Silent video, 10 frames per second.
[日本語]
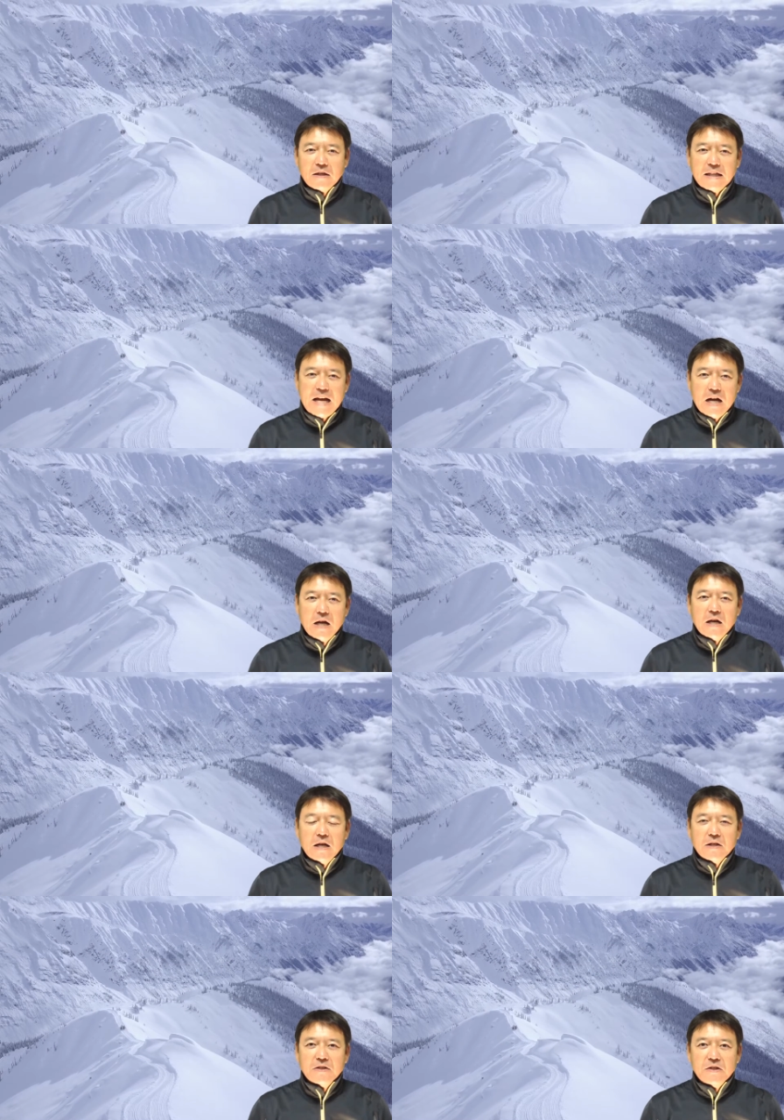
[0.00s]
ただ
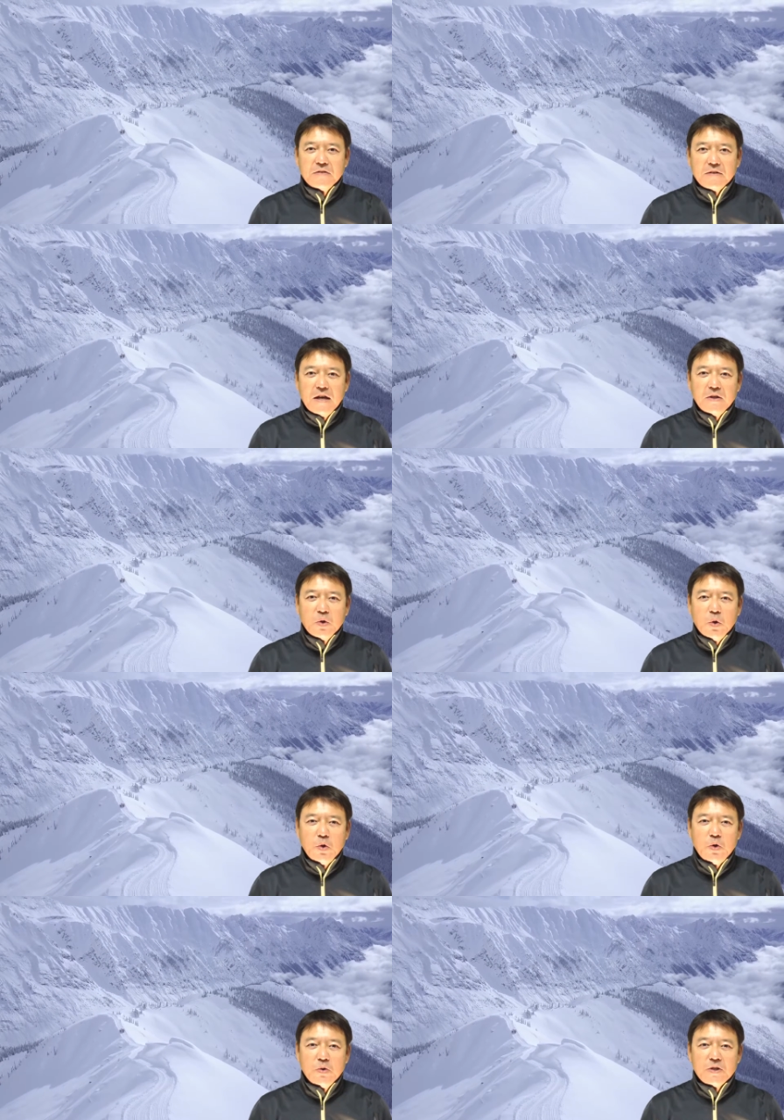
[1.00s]
実際
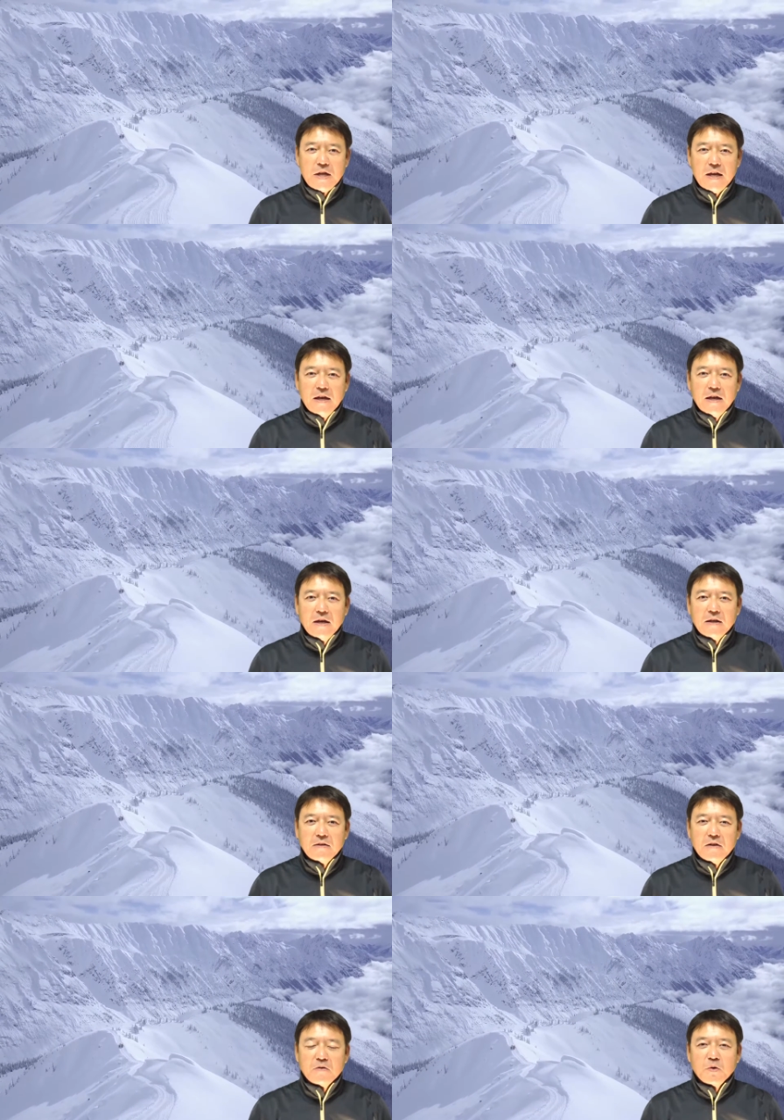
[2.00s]
導入して
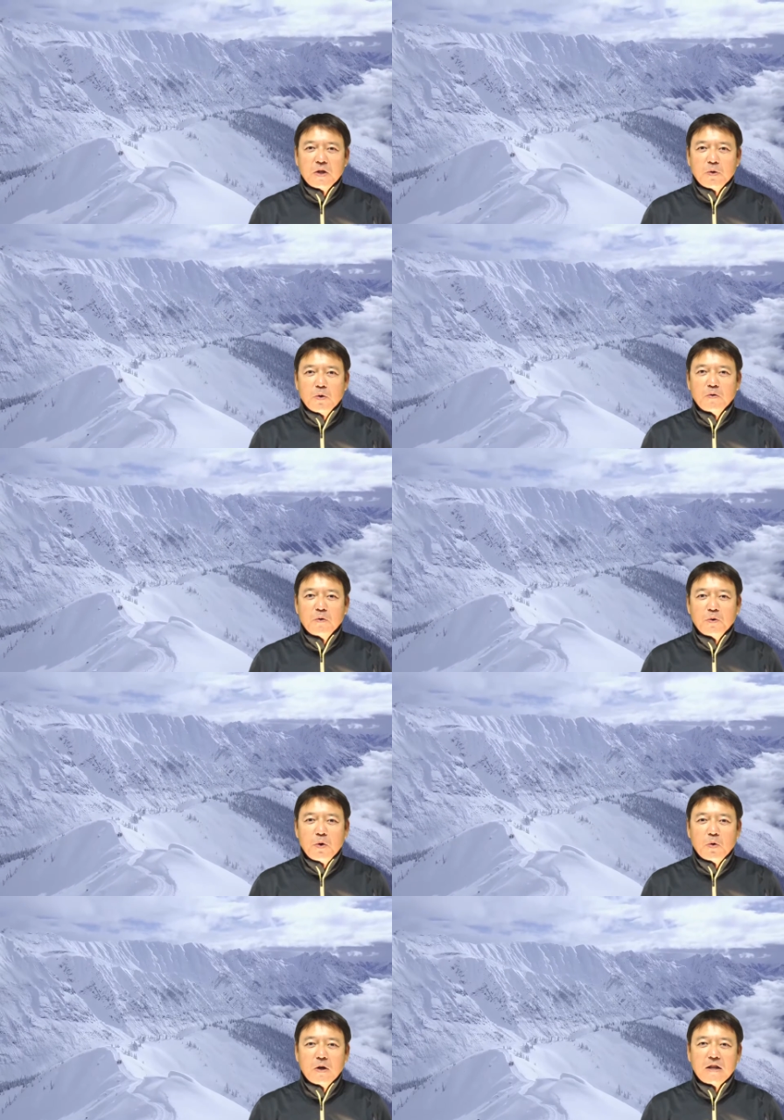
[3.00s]
テストでドローン測
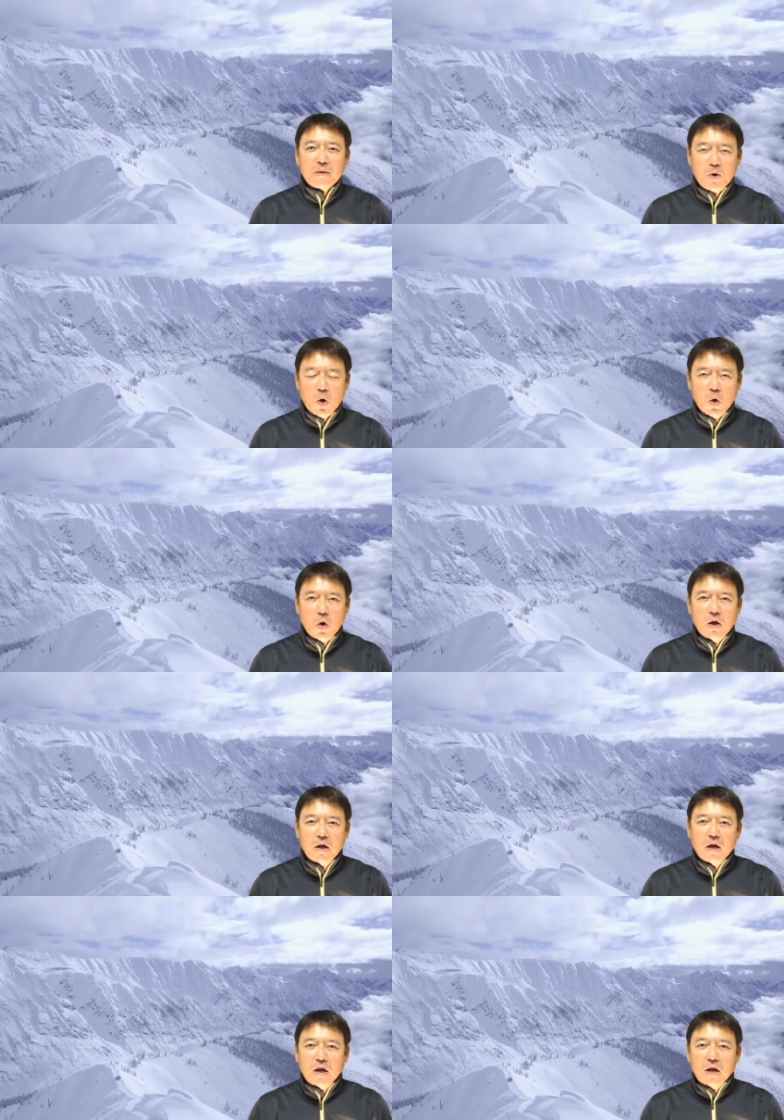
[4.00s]
量を行っても
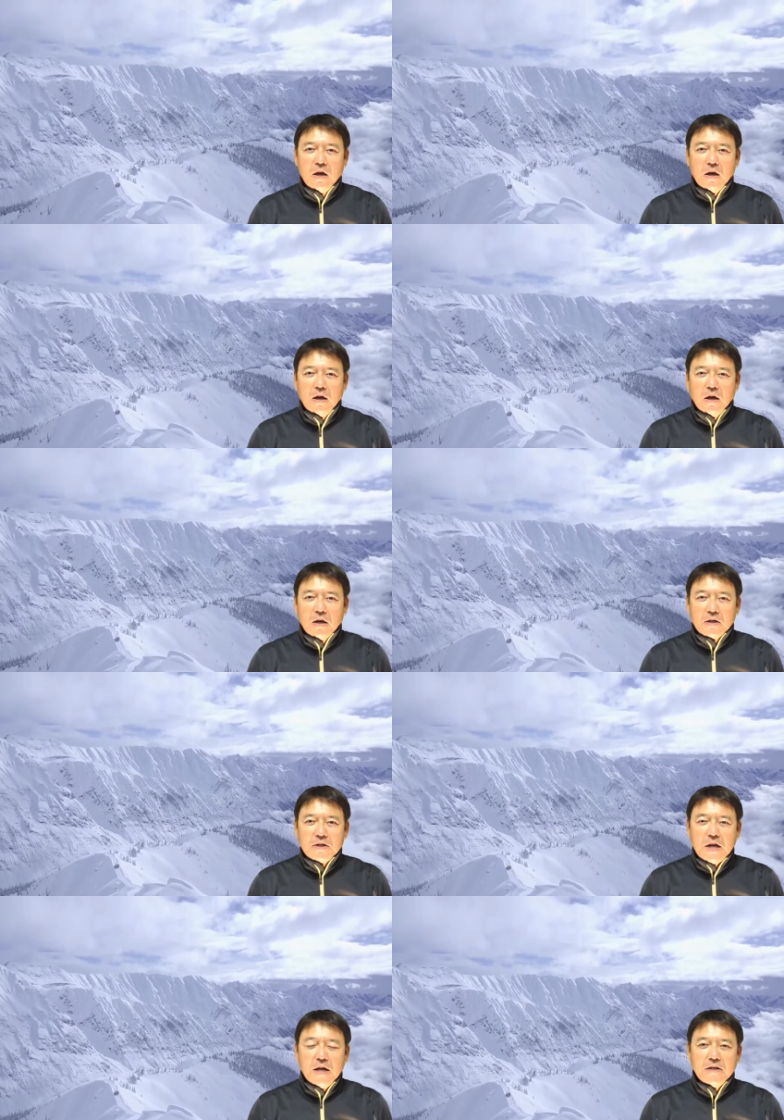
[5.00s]

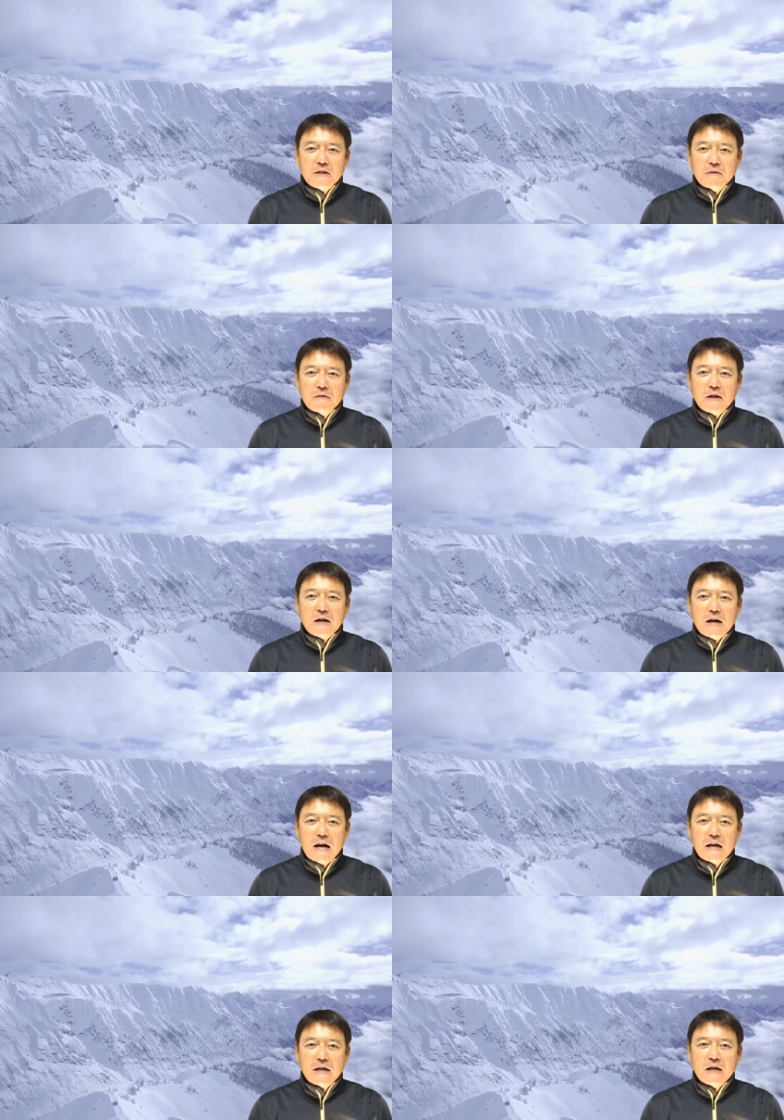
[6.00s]
期待した成果が
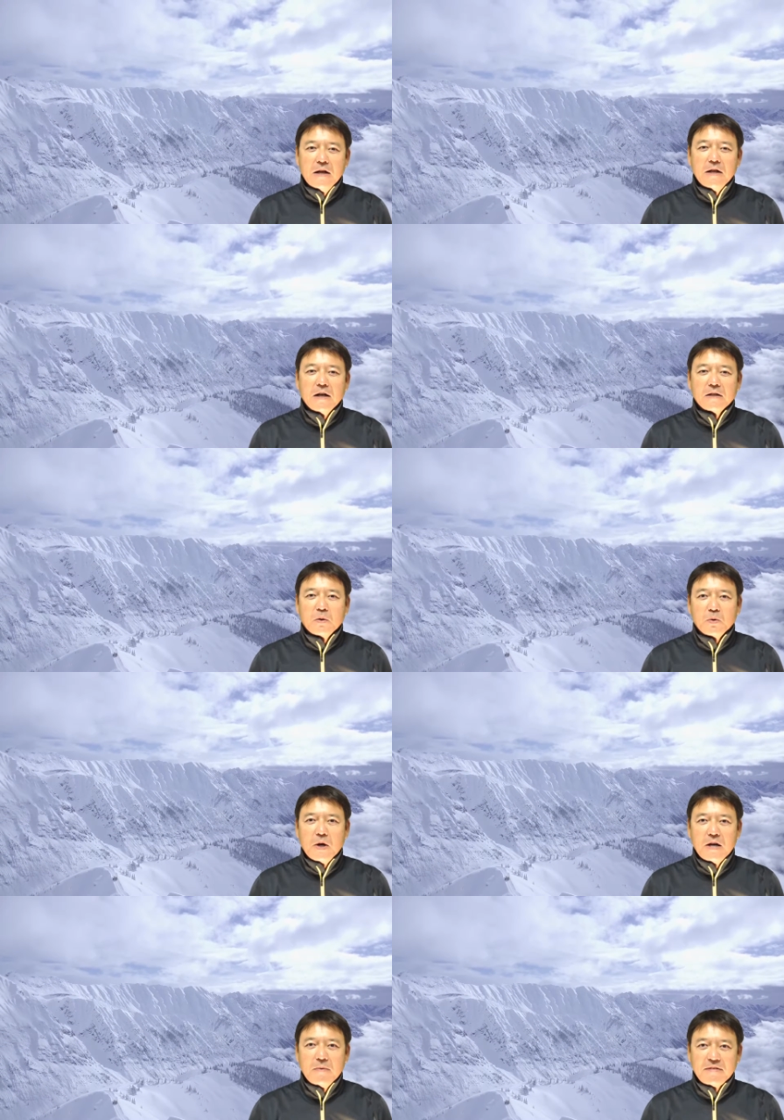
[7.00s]
得られなかったこと
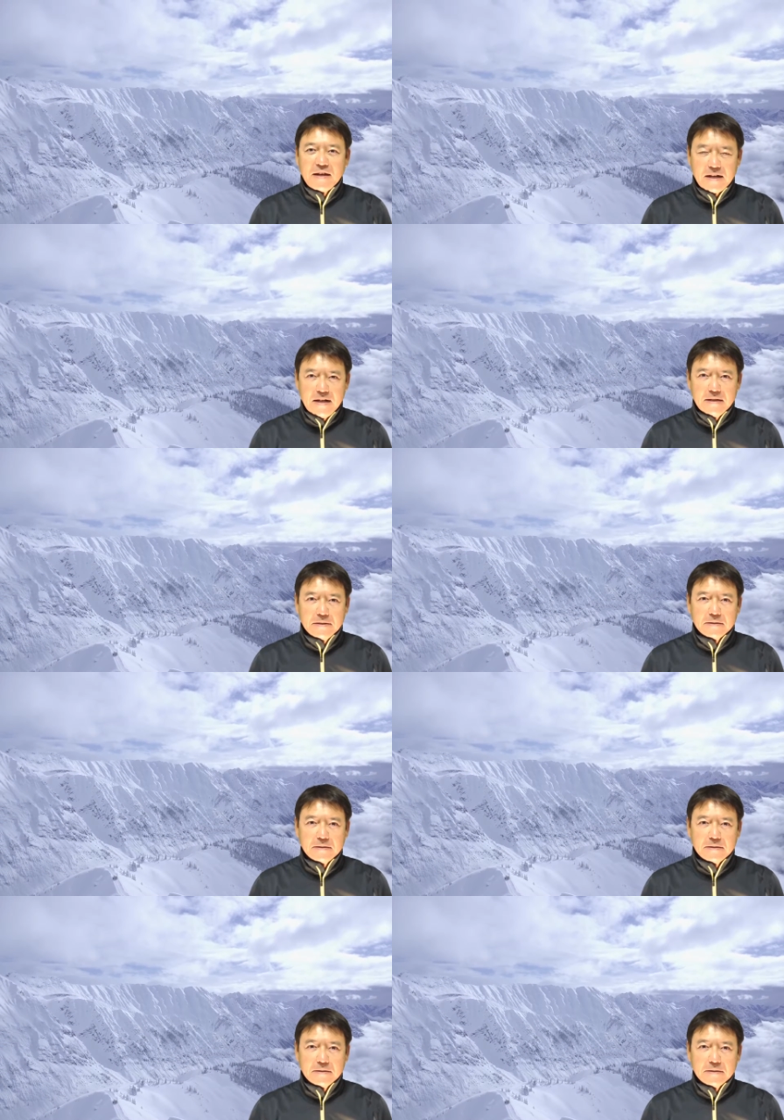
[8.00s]
はありませんか？